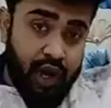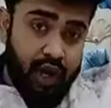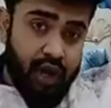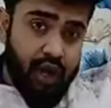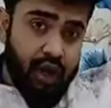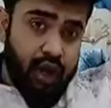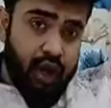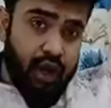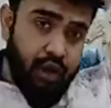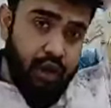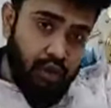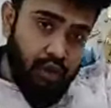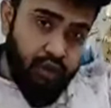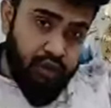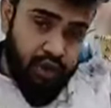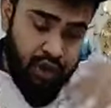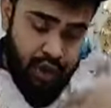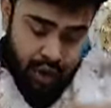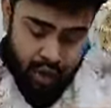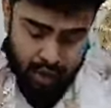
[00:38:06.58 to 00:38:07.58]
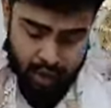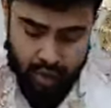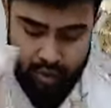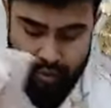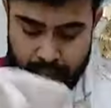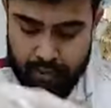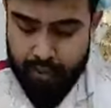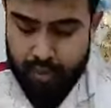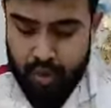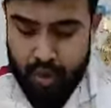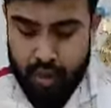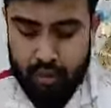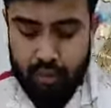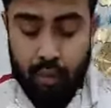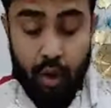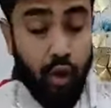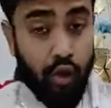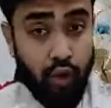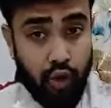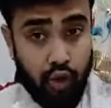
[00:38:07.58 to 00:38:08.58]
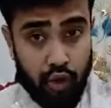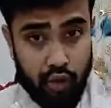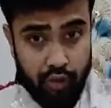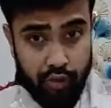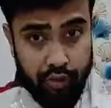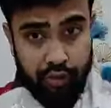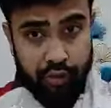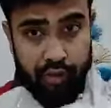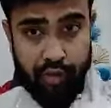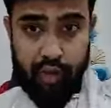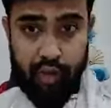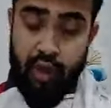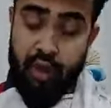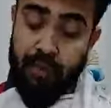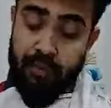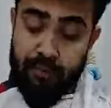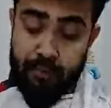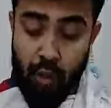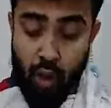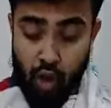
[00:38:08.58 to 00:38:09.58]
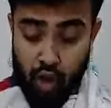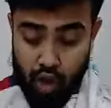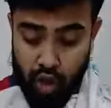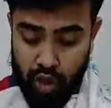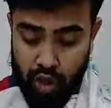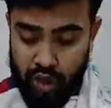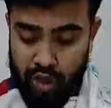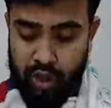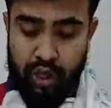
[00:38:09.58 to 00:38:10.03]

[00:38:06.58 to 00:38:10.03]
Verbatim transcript: কালার ওই যে বড়লোক পশ